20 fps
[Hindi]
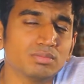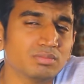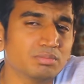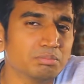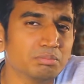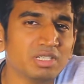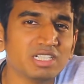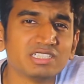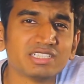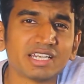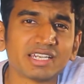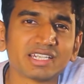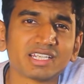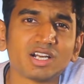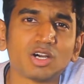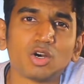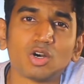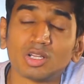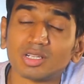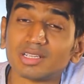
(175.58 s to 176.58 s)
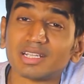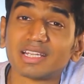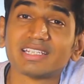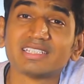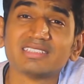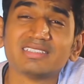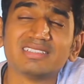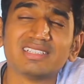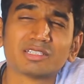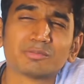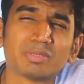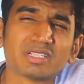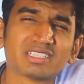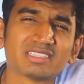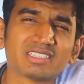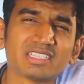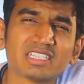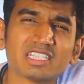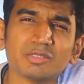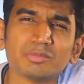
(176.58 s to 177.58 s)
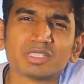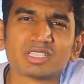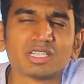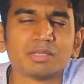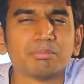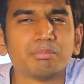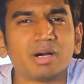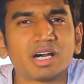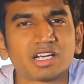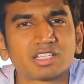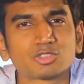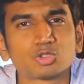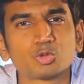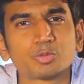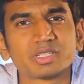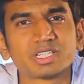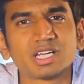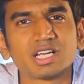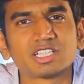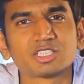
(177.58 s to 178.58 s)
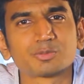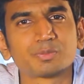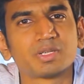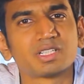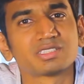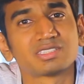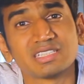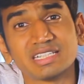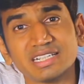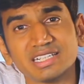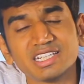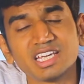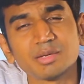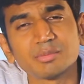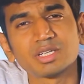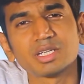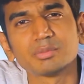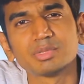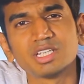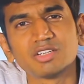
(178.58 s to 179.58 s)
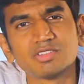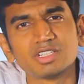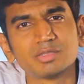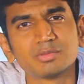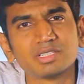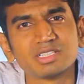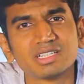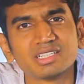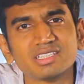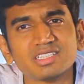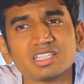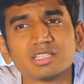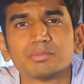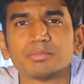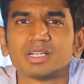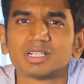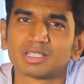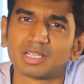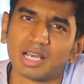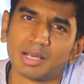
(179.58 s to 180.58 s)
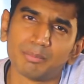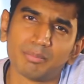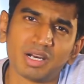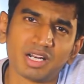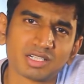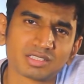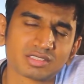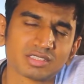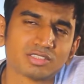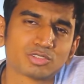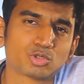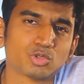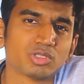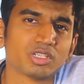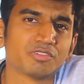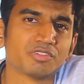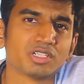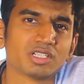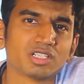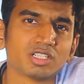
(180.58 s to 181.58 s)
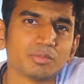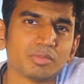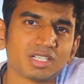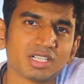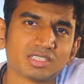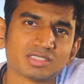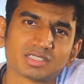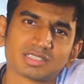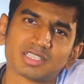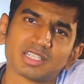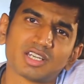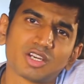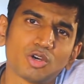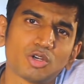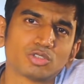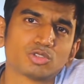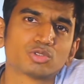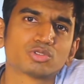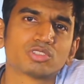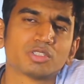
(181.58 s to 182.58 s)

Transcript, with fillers: मिल जाएगा ऑनलाइन लगभग इसकी कीमत है बारह सौ के आसपास इंडिया में अभी अवेलेबल नहीं है बट आप बाहर से इसको डेफिनेटली मंगा सकते हैं और जो